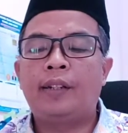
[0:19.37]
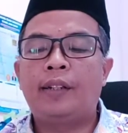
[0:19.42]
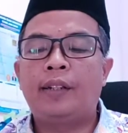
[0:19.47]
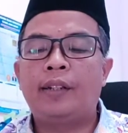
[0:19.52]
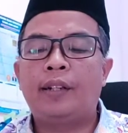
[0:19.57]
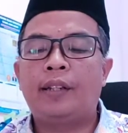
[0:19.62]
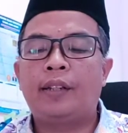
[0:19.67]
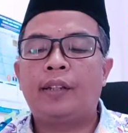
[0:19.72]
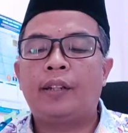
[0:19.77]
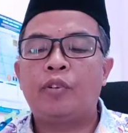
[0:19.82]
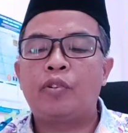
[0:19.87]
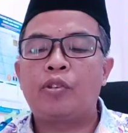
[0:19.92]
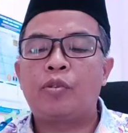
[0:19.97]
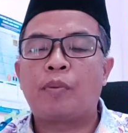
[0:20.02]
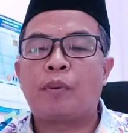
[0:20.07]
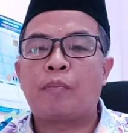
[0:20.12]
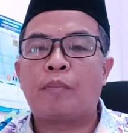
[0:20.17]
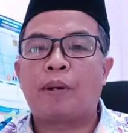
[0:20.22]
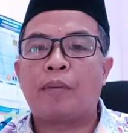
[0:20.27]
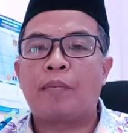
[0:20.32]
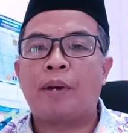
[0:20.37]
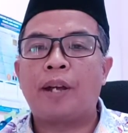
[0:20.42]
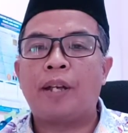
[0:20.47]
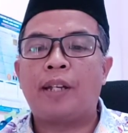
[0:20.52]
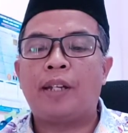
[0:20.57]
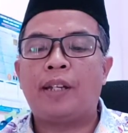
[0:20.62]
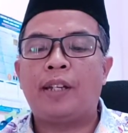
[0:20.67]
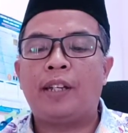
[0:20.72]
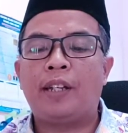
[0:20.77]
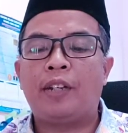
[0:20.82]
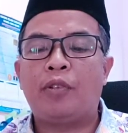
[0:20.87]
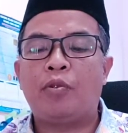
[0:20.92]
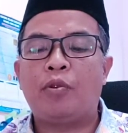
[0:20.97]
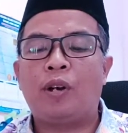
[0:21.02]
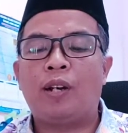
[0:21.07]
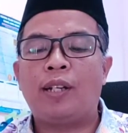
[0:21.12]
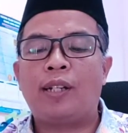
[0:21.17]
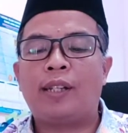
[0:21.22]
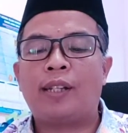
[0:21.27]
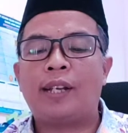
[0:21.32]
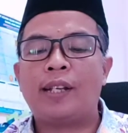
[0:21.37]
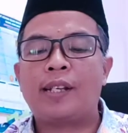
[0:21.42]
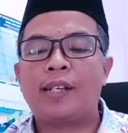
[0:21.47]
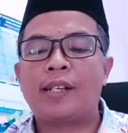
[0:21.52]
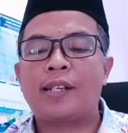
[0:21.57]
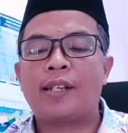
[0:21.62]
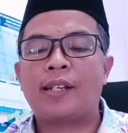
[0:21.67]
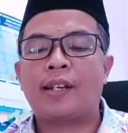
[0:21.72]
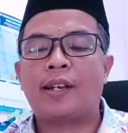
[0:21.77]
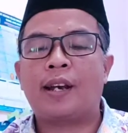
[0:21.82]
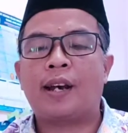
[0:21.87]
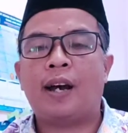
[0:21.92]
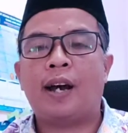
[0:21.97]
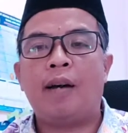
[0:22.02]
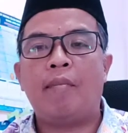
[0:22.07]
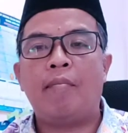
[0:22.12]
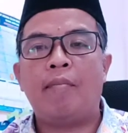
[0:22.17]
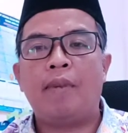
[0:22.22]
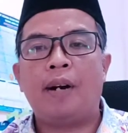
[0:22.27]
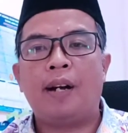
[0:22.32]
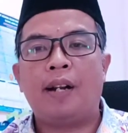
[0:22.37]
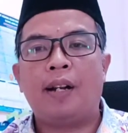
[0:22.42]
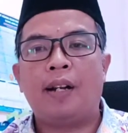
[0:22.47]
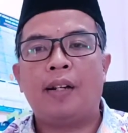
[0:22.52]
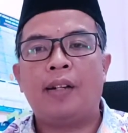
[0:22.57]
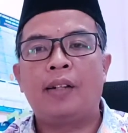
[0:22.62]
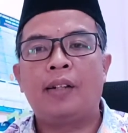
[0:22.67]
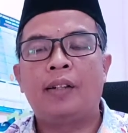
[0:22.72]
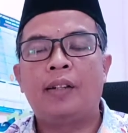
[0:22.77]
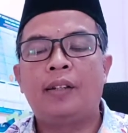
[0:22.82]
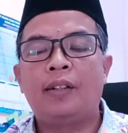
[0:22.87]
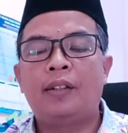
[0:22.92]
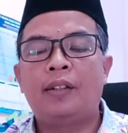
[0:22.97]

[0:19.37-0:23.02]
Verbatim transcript: dengan terus memperbaiki kualitas amal,